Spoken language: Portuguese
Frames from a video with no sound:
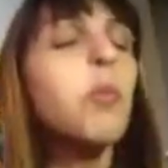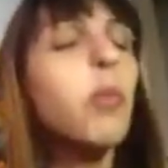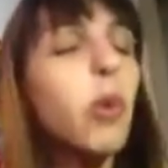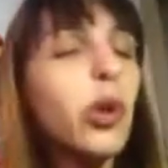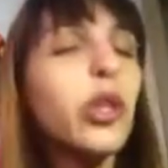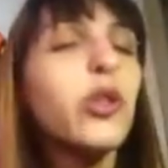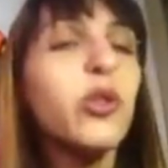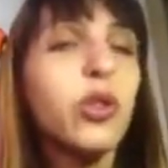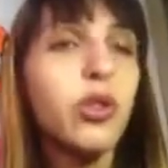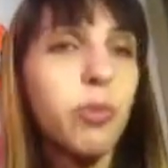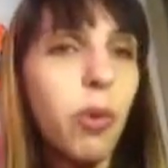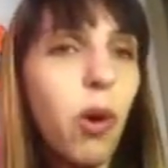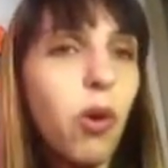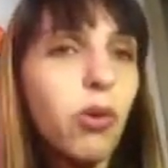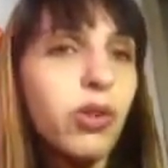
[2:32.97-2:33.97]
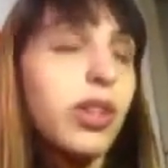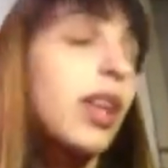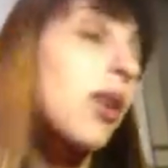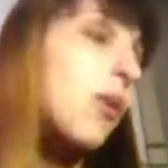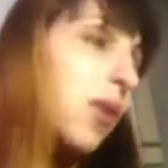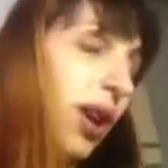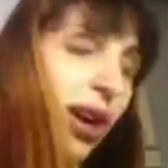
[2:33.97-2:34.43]
muitos bons.
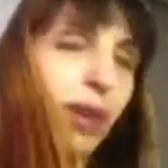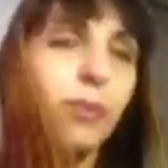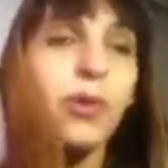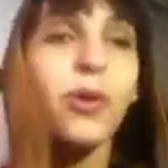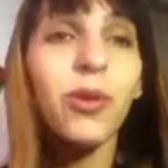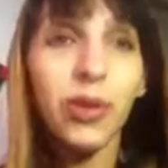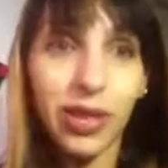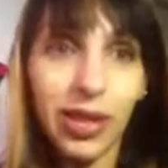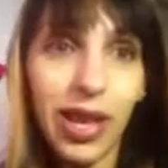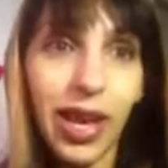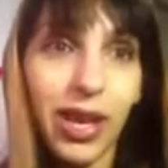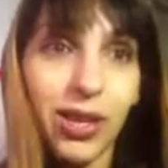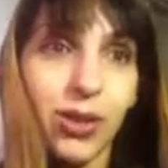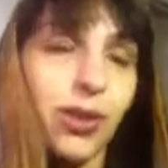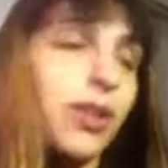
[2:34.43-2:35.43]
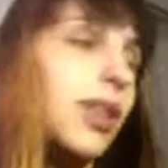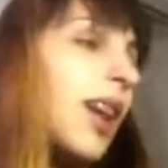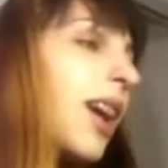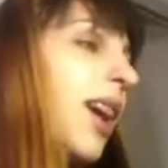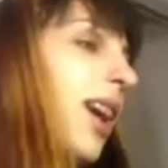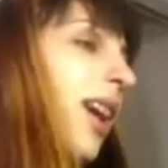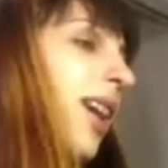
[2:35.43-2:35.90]
Eu amo os lenços
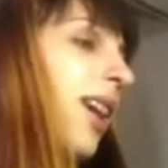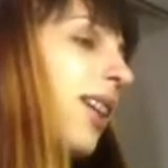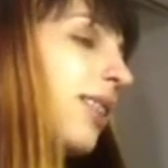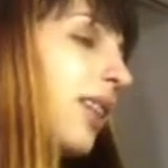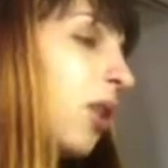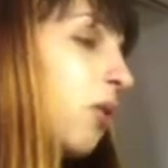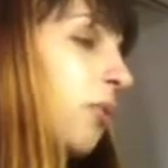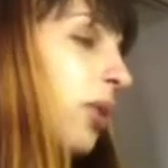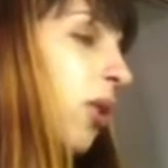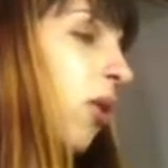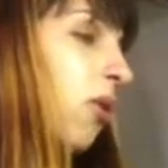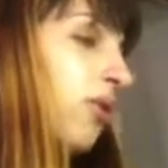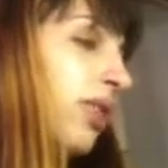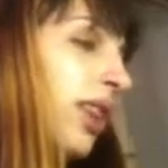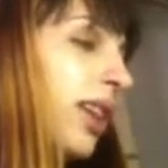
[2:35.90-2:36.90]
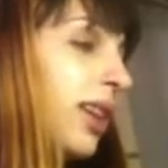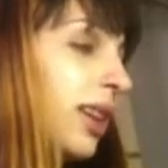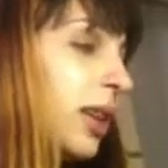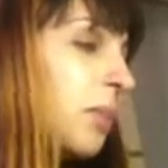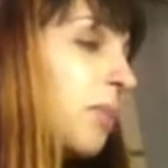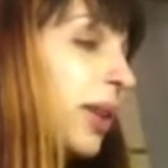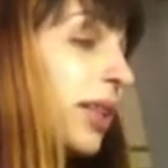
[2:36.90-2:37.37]
da, da Ruby Rose. Ele
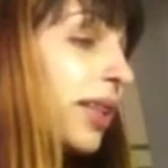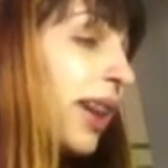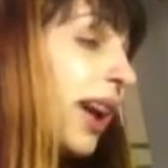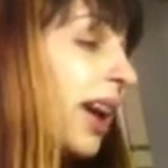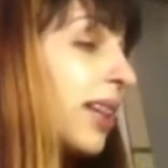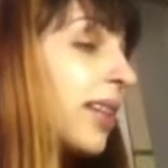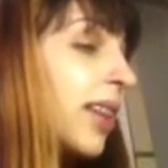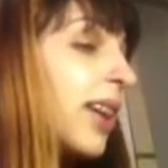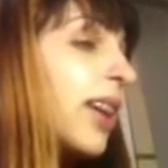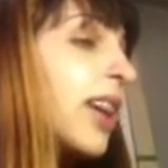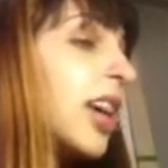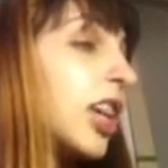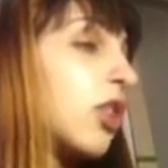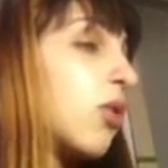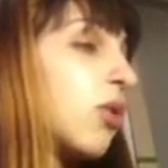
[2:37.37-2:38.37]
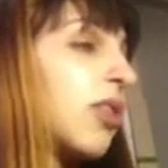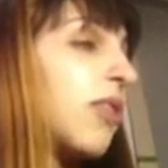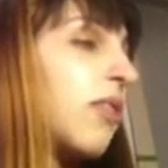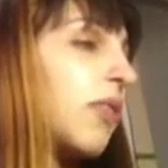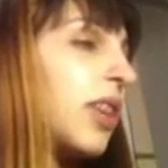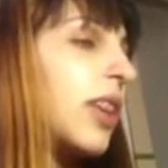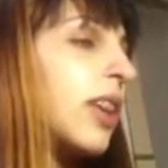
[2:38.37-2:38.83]
limpa, hidrata e
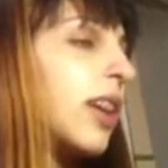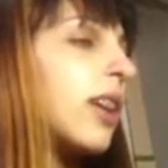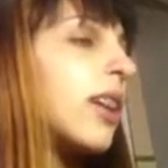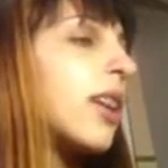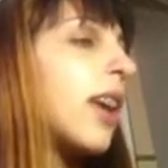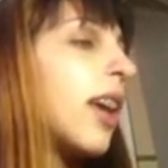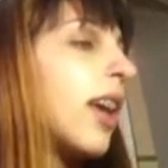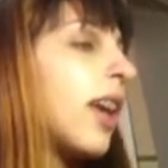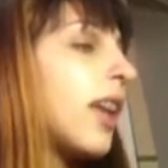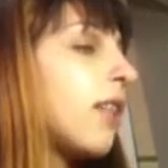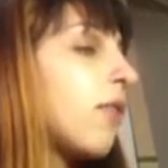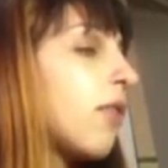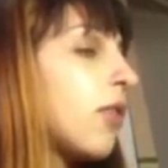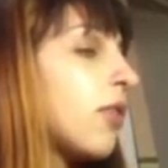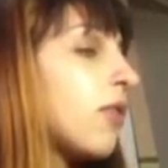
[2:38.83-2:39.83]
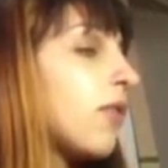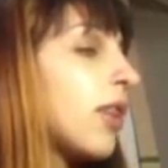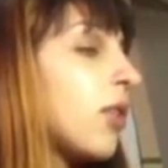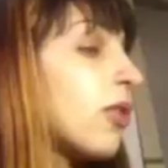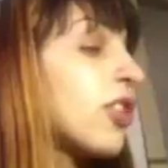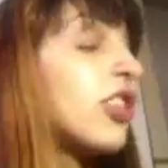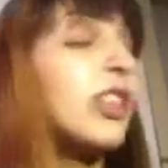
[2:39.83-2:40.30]
tonifica. Ele foi no
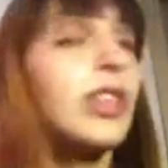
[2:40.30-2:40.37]
valor de